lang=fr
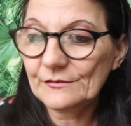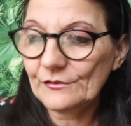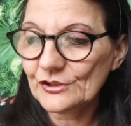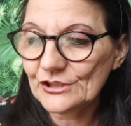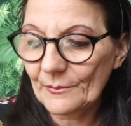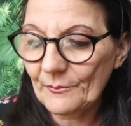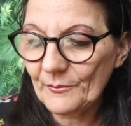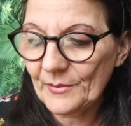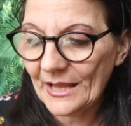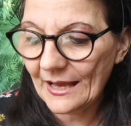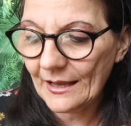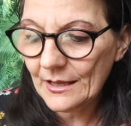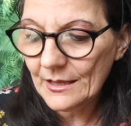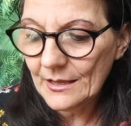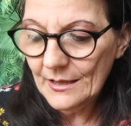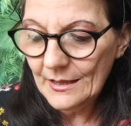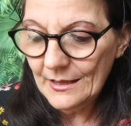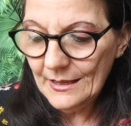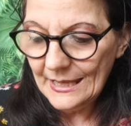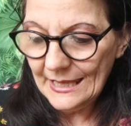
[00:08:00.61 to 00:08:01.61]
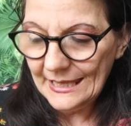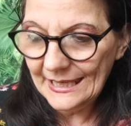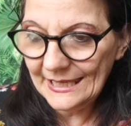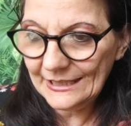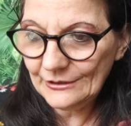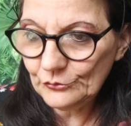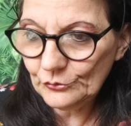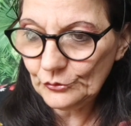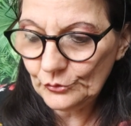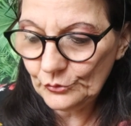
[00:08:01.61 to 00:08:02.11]
que j'aime bien.
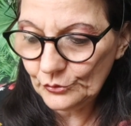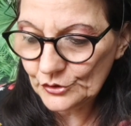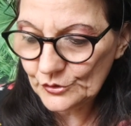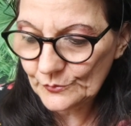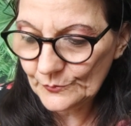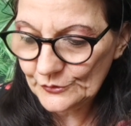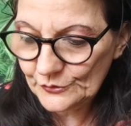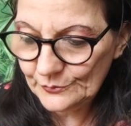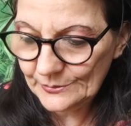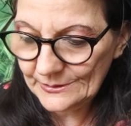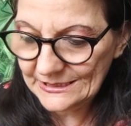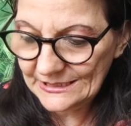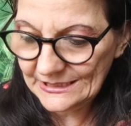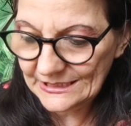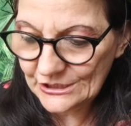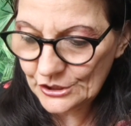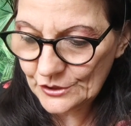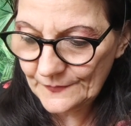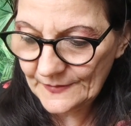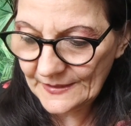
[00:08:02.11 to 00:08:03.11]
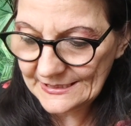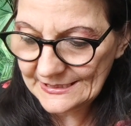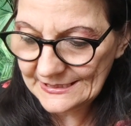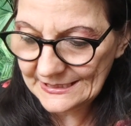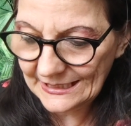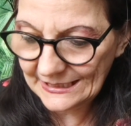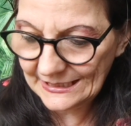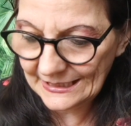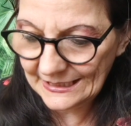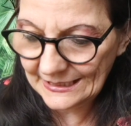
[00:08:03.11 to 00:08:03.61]
Et du coup, je me suis dit, je vais
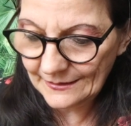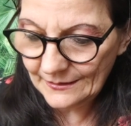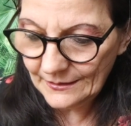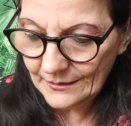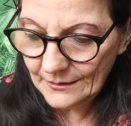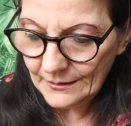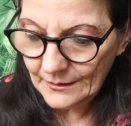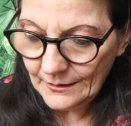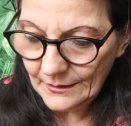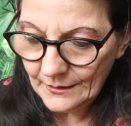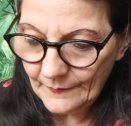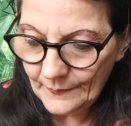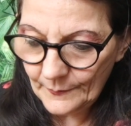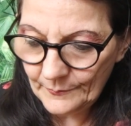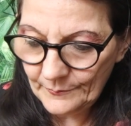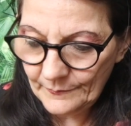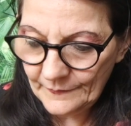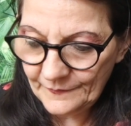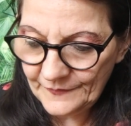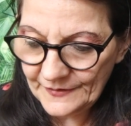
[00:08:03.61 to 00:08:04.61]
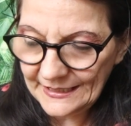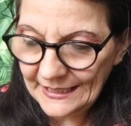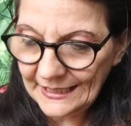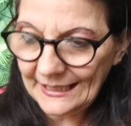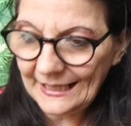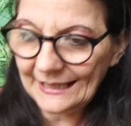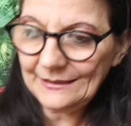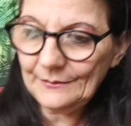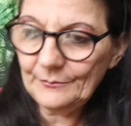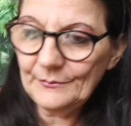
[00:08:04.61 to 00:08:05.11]
essayer
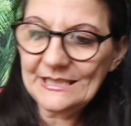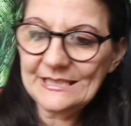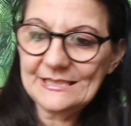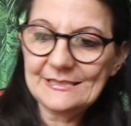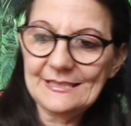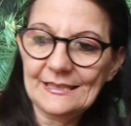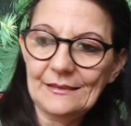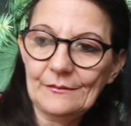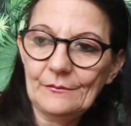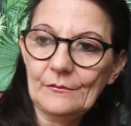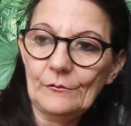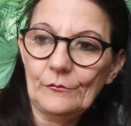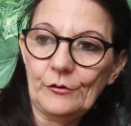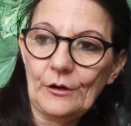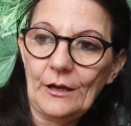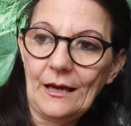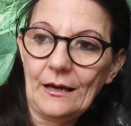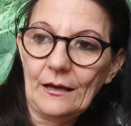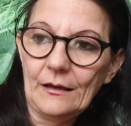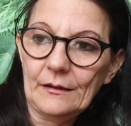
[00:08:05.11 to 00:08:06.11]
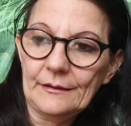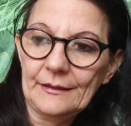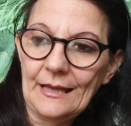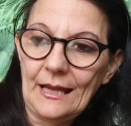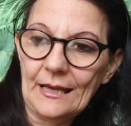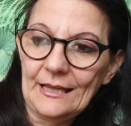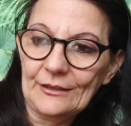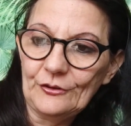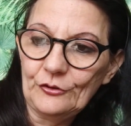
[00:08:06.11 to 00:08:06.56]
vinaigrette mixée. Voilà, il y a la